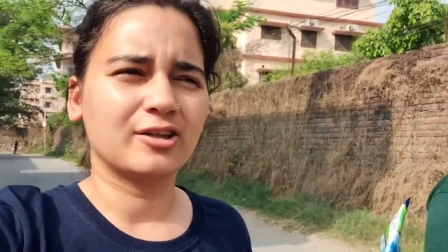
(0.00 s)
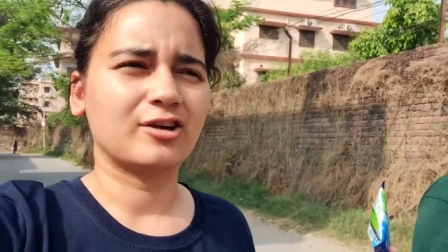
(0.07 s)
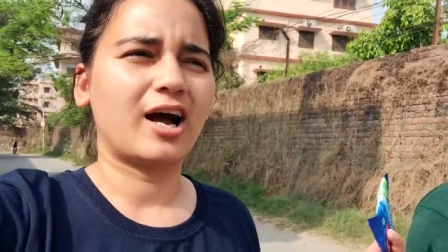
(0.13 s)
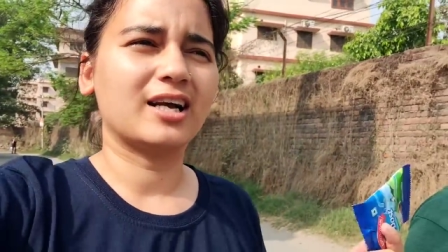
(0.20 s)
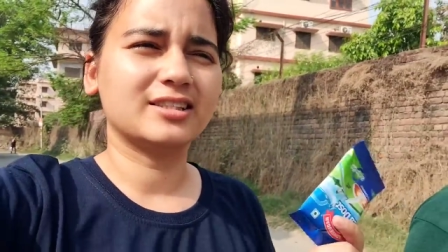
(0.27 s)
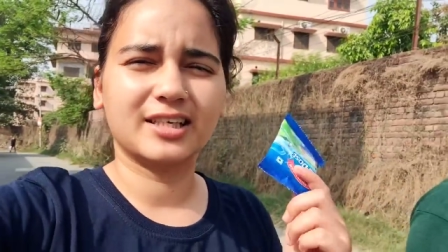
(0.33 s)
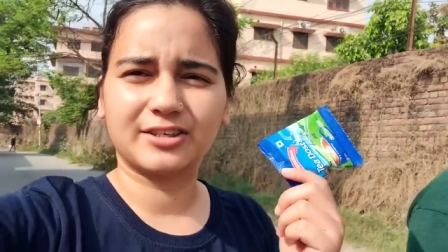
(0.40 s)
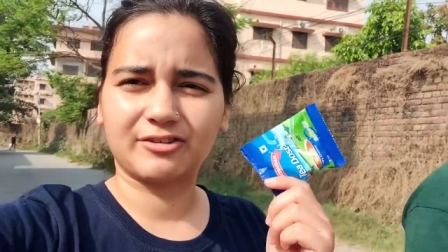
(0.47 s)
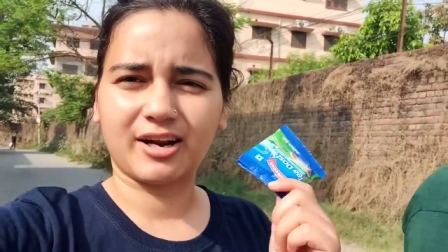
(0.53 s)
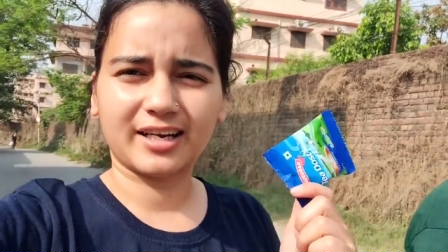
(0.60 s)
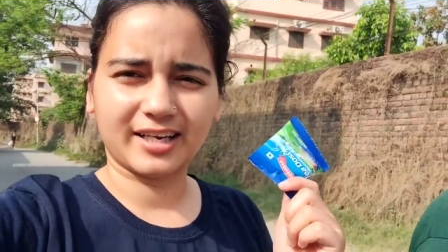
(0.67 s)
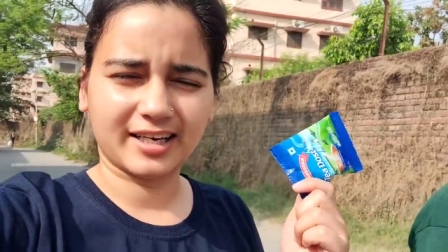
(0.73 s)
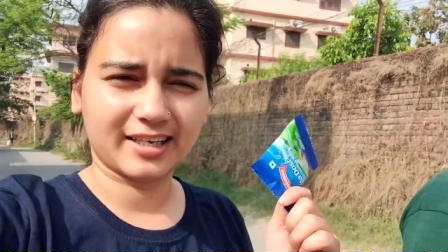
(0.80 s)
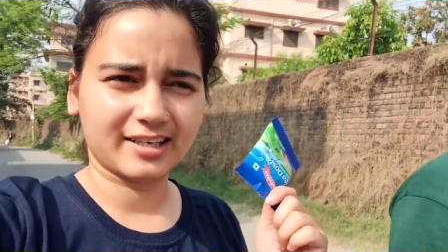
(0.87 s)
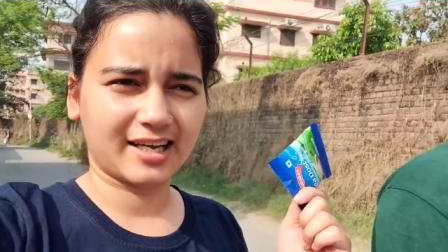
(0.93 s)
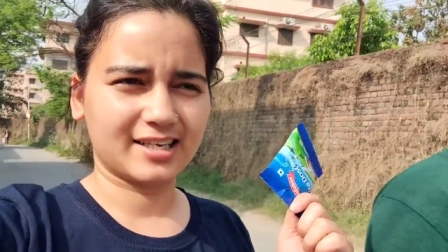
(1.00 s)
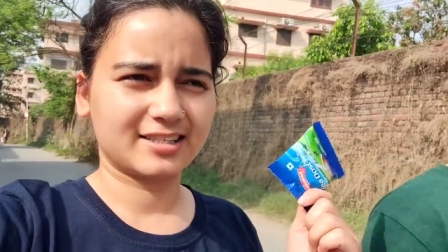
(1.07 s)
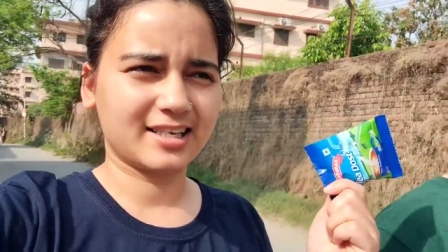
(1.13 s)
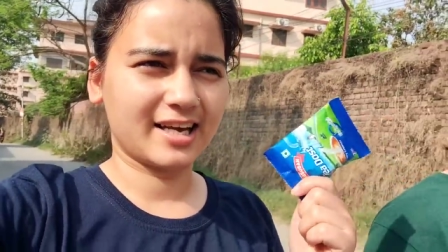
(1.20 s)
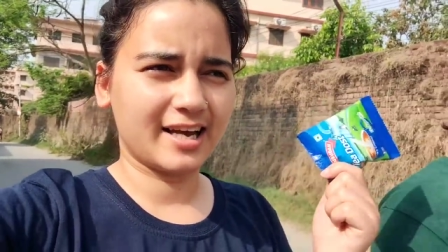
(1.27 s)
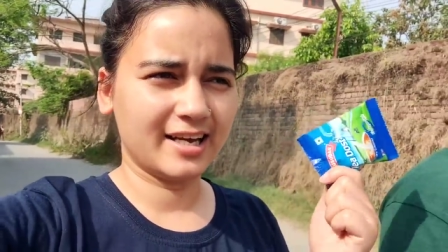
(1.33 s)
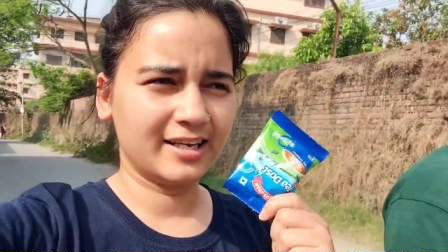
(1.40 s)
तो आज ये ट्राई करेंगे
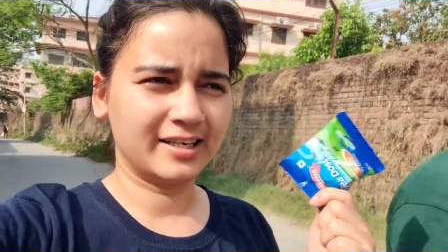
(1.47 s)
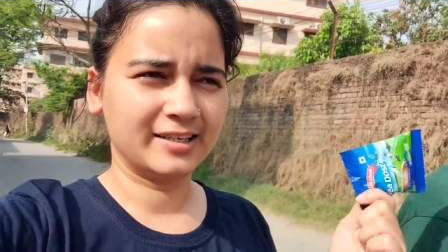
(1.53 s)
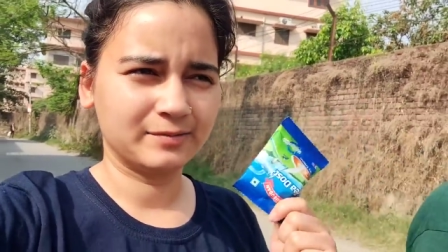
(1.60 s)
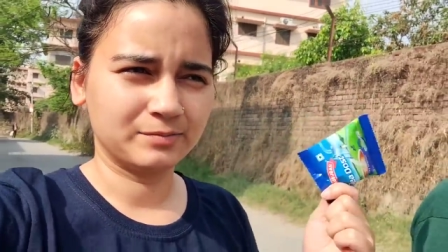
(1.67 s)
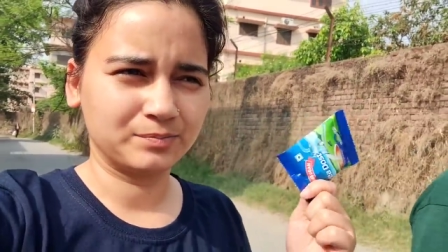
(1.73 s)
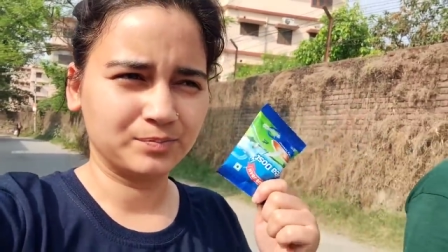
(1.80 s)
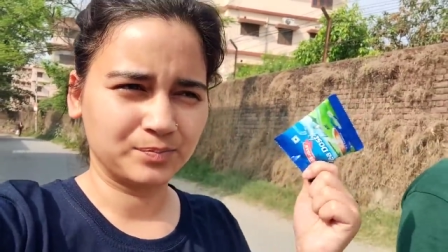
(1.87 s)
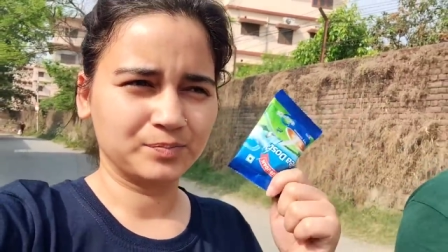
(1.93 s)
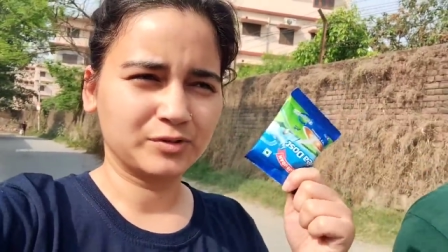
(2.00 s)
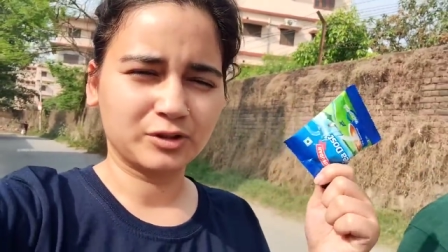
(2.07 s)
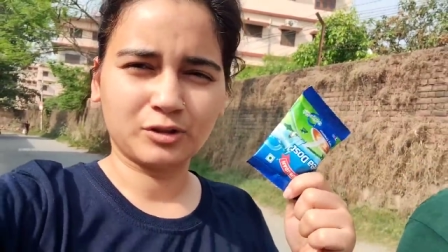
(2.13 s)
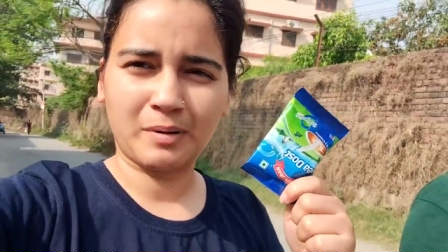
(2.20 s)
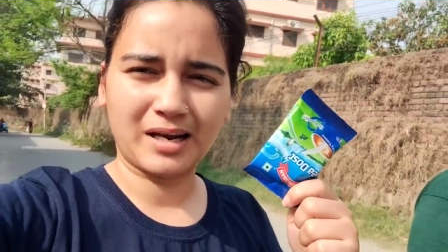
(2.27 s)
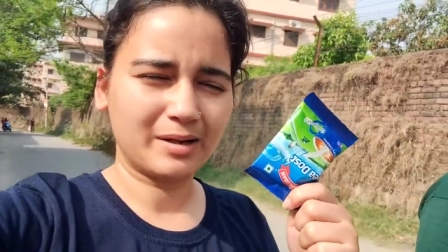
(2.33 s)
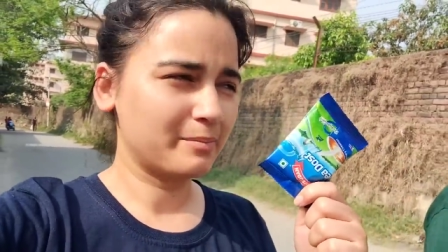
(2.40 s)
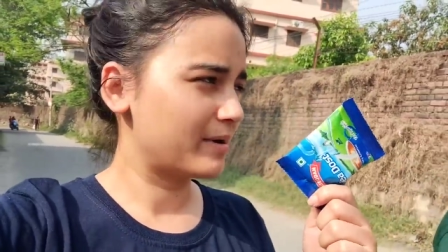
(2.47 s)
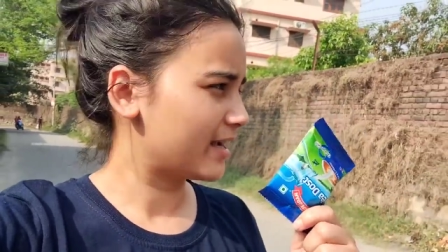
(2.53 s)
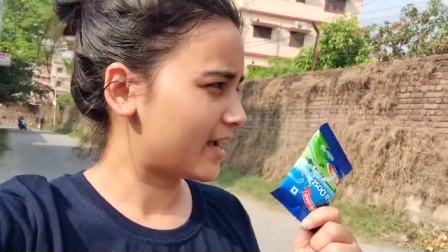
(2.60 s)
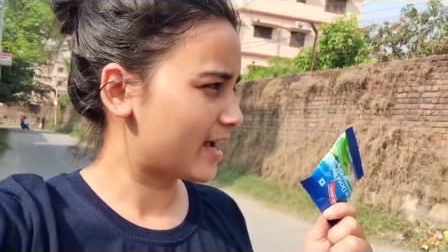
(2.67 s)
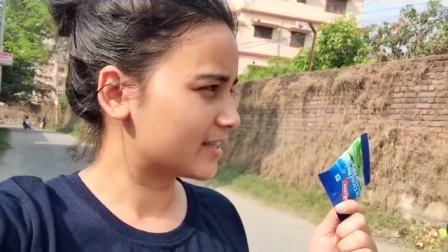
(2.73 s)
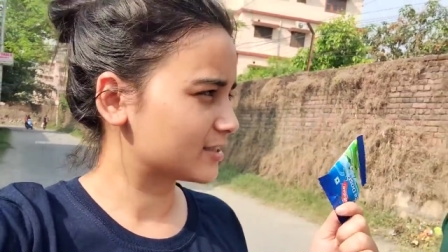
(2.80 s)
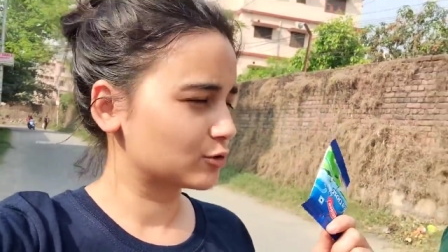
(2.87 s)
कैसा है पहले
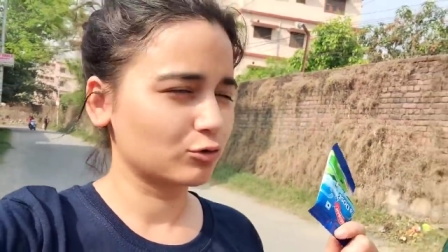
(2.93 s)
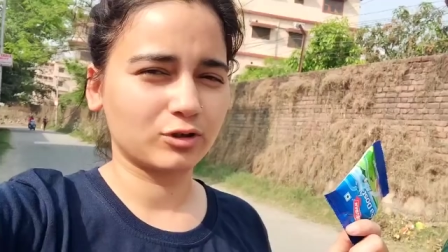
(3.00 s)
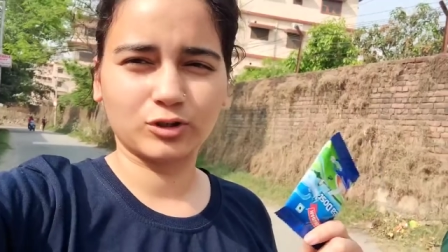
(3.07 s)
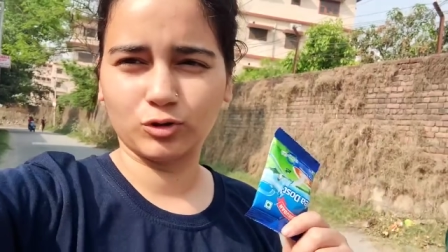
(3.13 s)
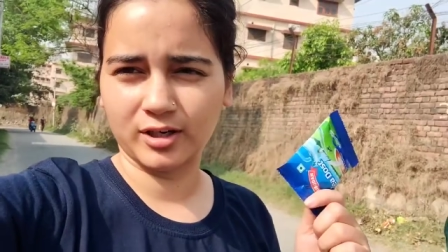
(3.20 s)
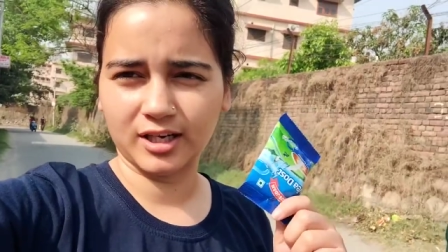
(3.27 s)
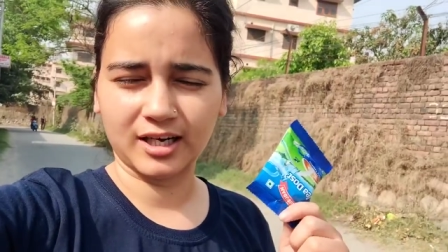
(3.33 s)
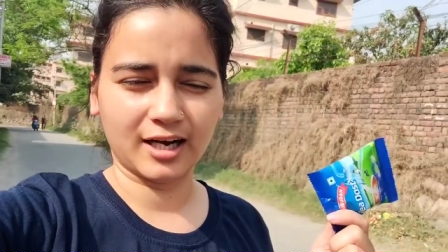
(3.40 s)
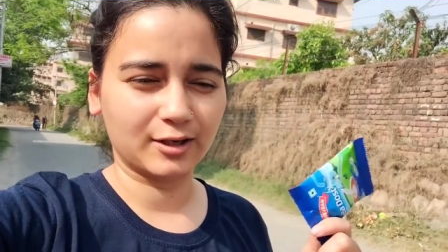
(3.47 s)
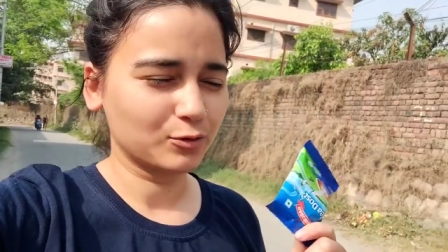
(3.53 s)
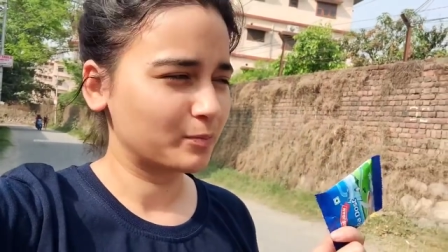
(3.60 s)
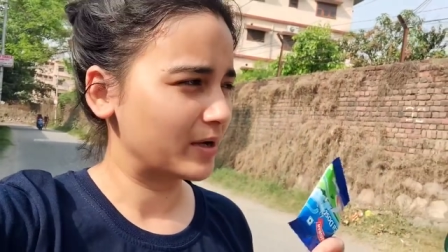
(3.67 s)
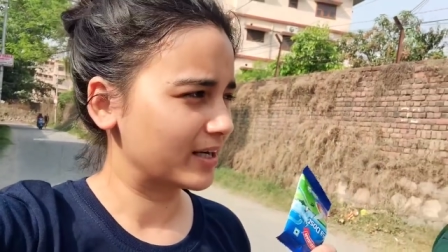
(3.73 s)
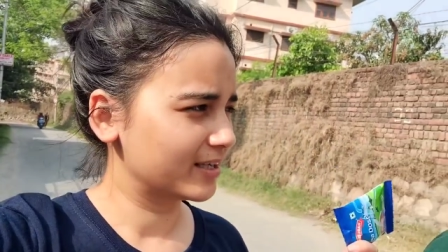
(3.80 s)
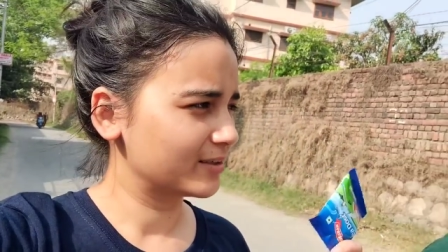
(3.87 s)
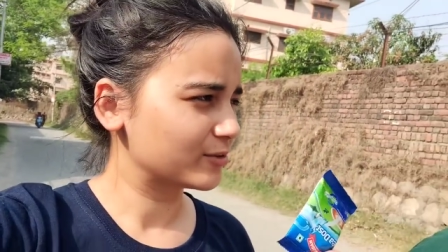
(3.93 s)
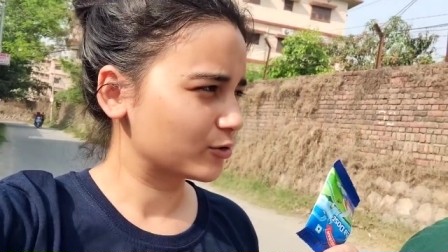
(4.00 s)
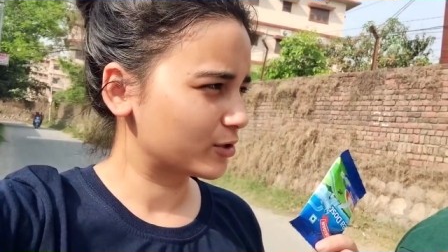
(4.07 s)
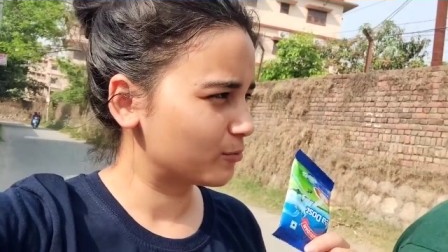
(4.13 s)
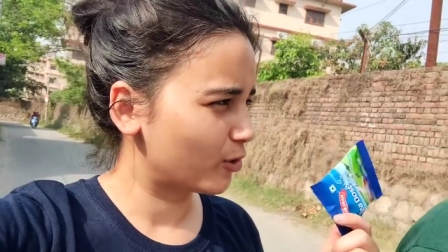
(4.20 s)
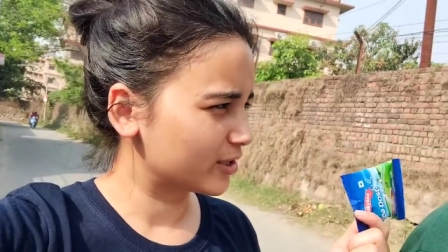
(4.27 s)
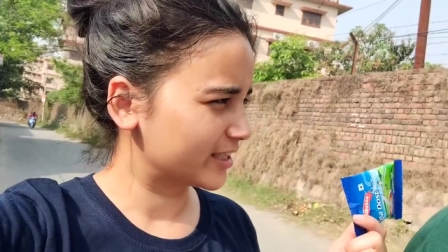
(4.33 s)
मैं ऐसे चूरा चूरा ना खा दूँ पहले
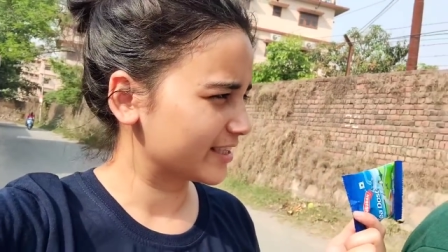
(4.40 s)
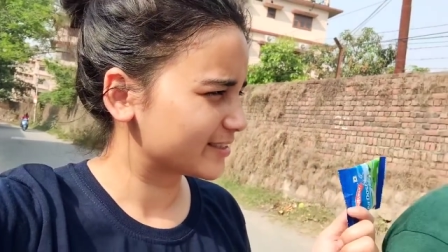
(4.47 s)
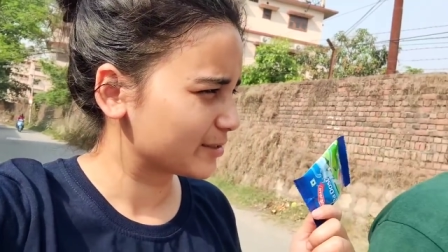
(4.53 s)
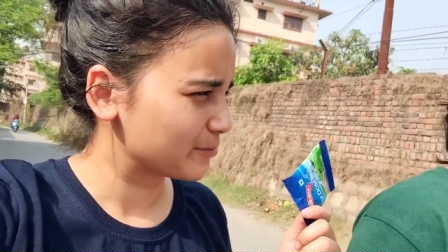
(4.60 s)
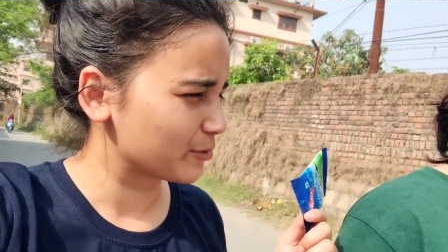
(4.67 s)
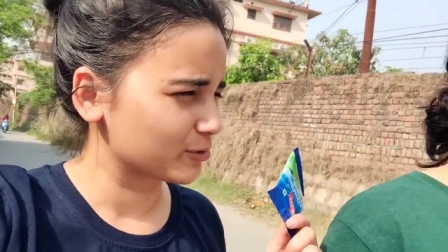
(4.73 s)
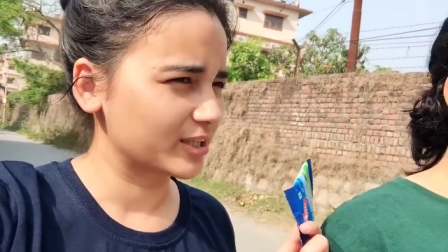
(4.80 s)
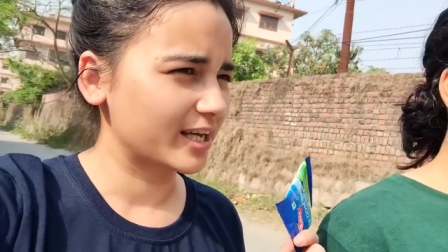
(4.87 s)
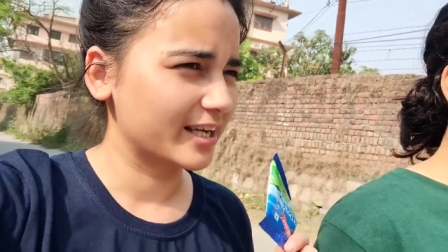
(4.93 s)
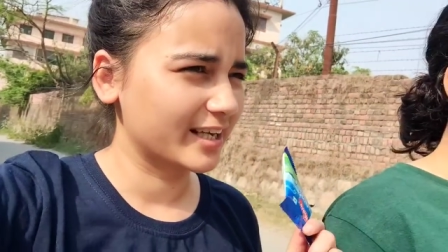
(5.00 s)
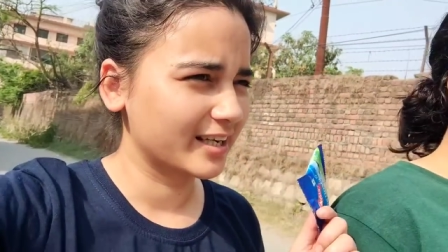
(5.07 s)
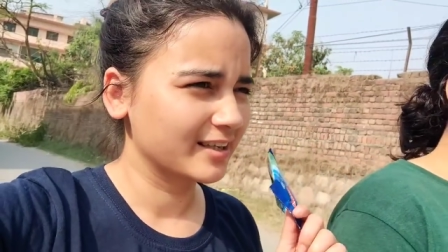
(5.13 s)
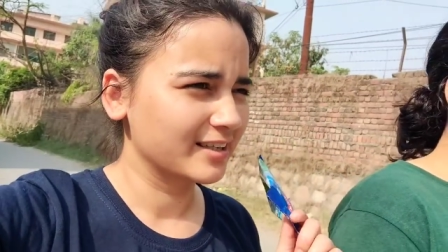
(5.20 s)
क्योंकि बहुत टेस्टी भी होता है